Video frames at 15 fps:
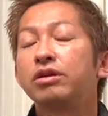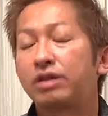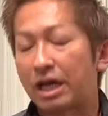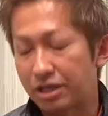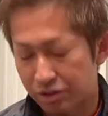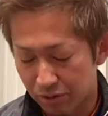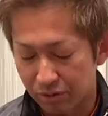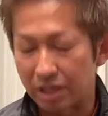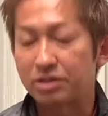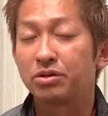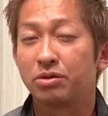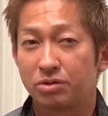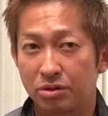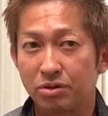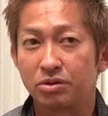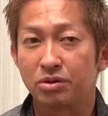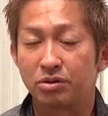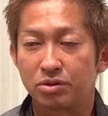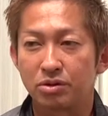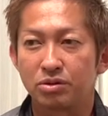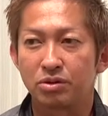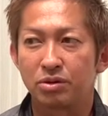る対象が、そうそうそう
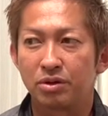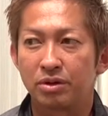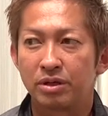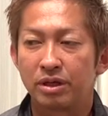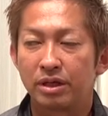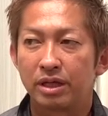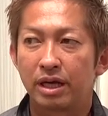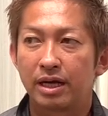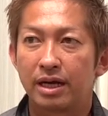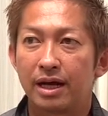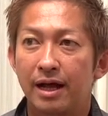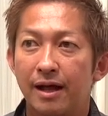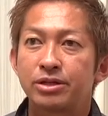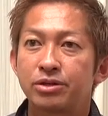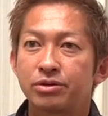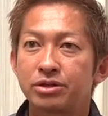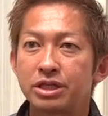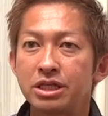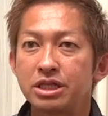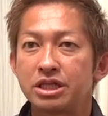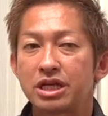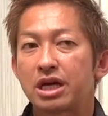そうそう、はいはいだから初
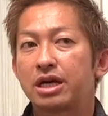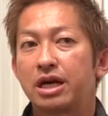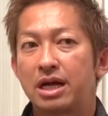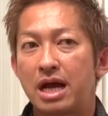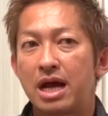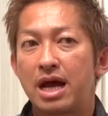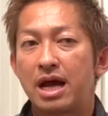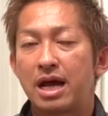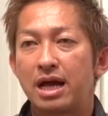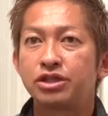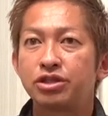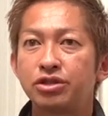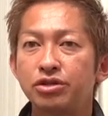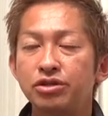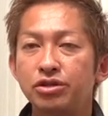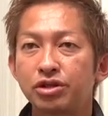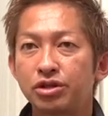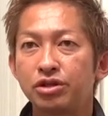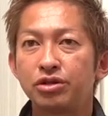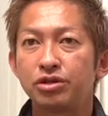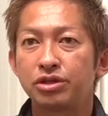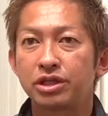心者から中
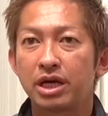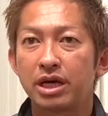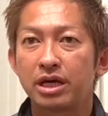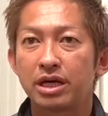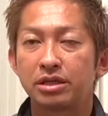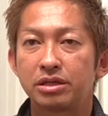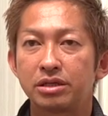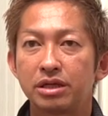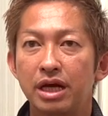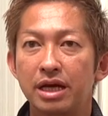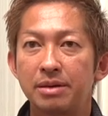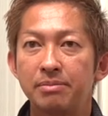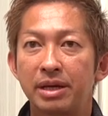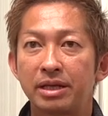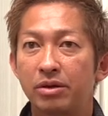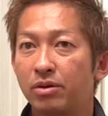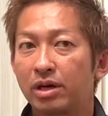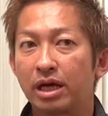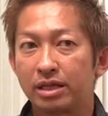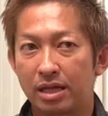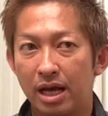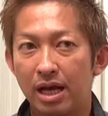級者ぐらいまでの
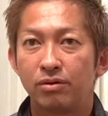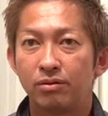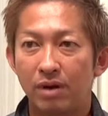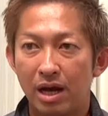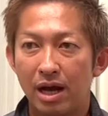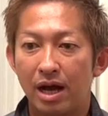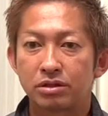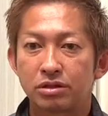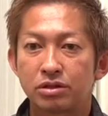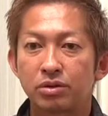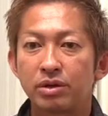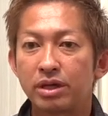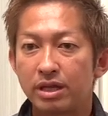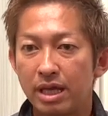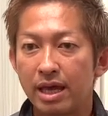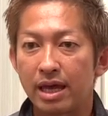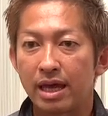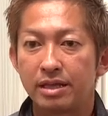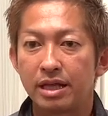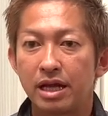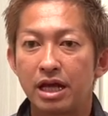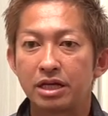方はそれで
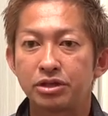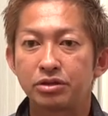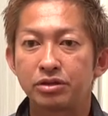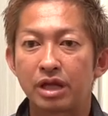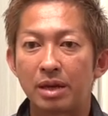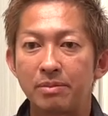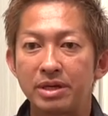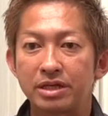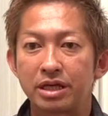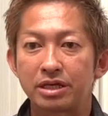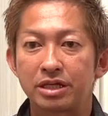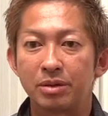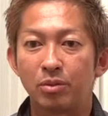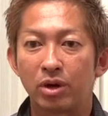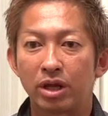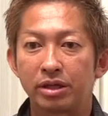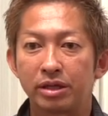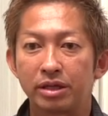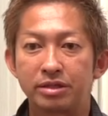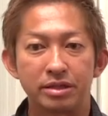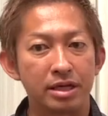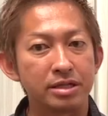70代目指してもらっ
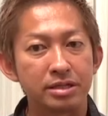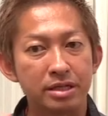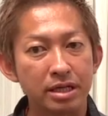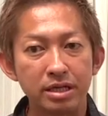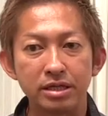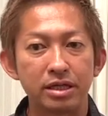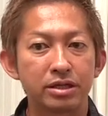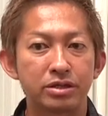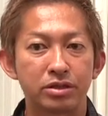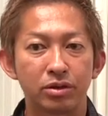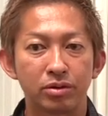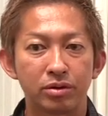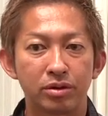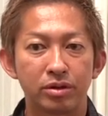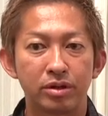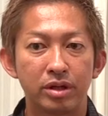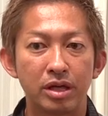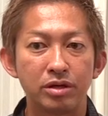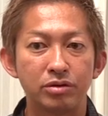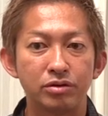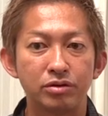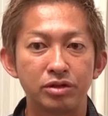て全然いいですよって
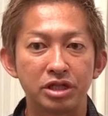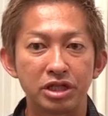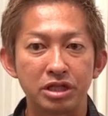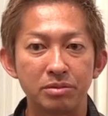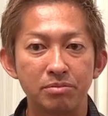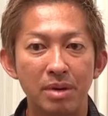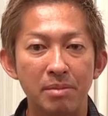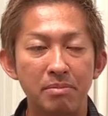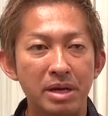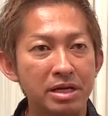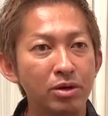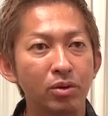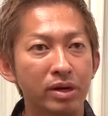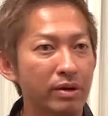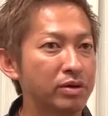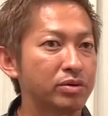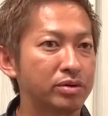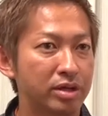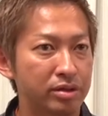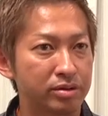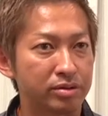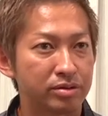いう自信満々に俺は言ってる